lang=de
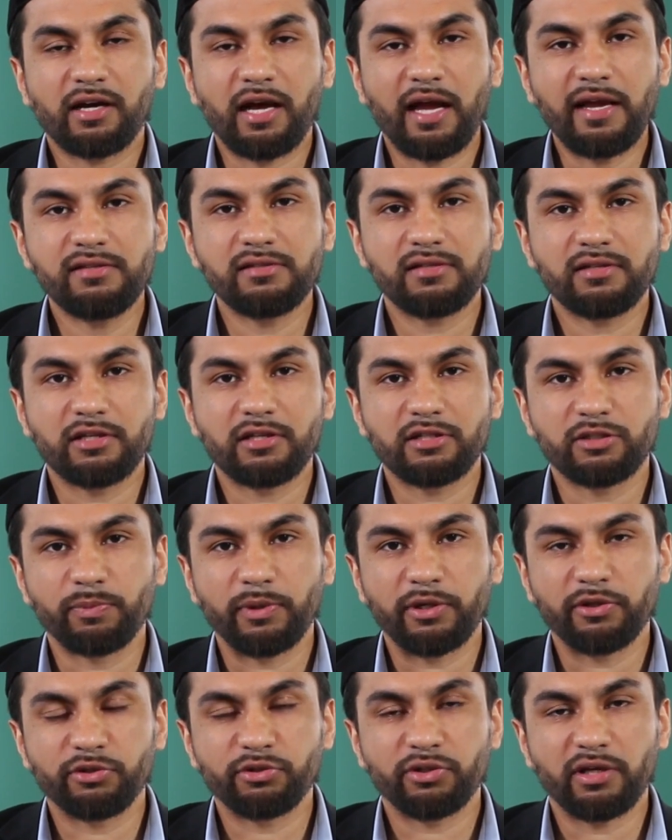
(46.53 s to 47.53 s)
Reise der
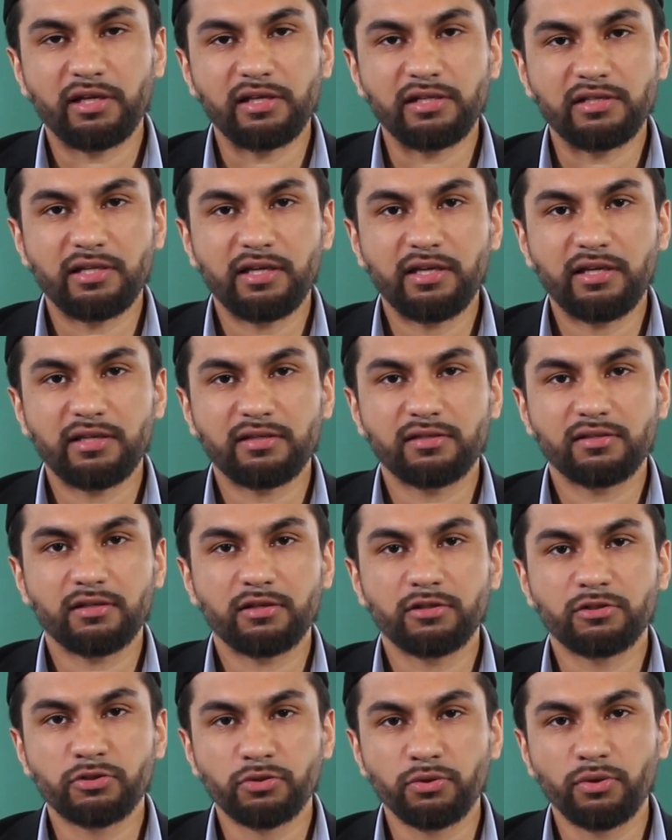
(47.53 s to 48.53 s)
Spiritualität
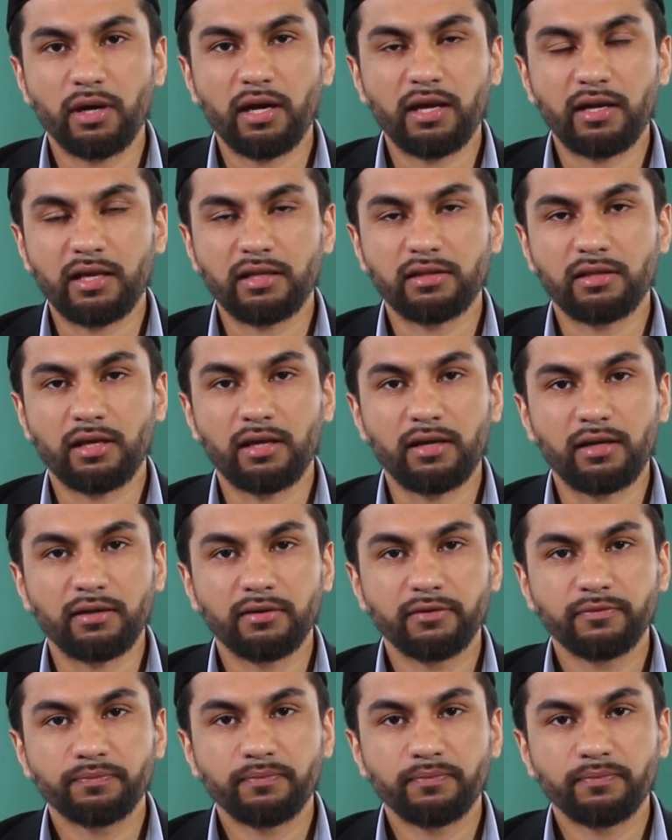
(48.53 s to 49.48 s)
zu Allah Ta'ala.